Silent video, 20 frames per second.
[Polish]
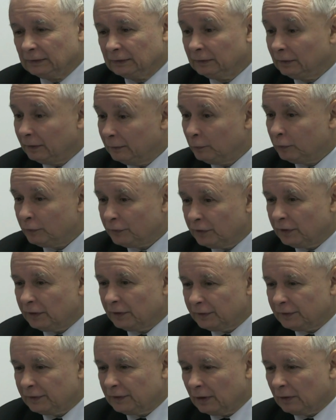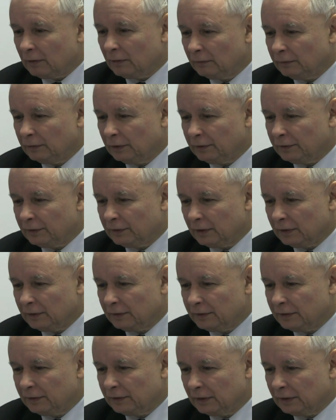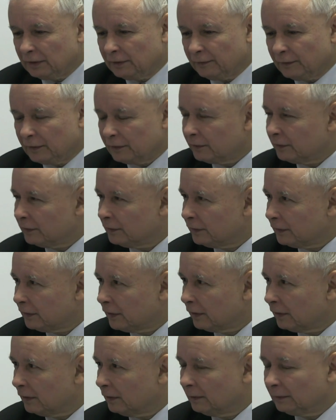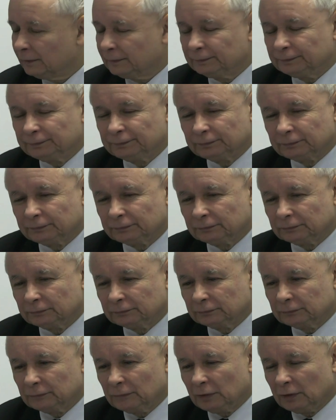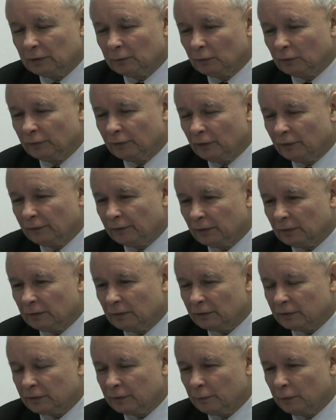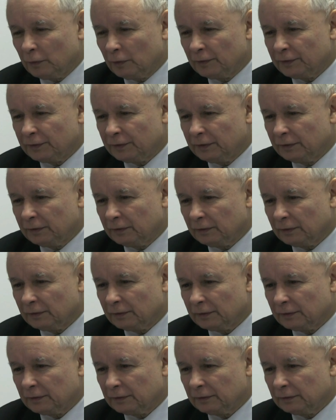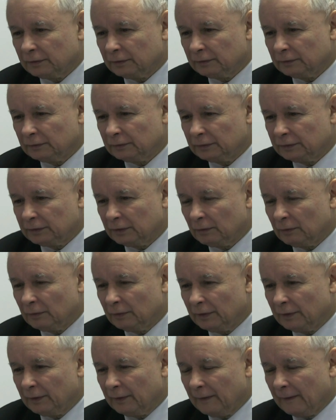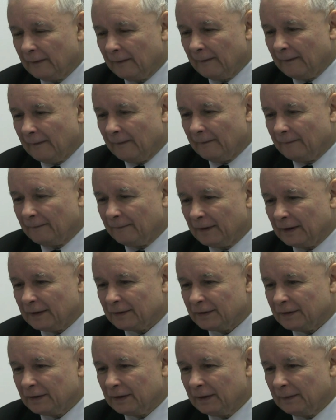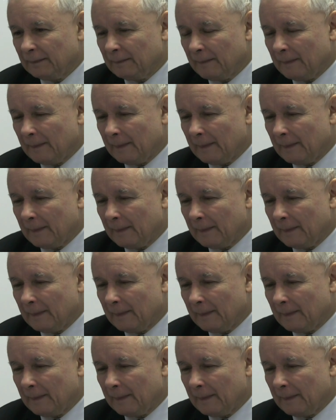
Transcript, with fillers: No i później jest na koniec ten cytat Zwierzyńskiego, y, który mówi o wielkości Polski. To jest szczególnie ważne.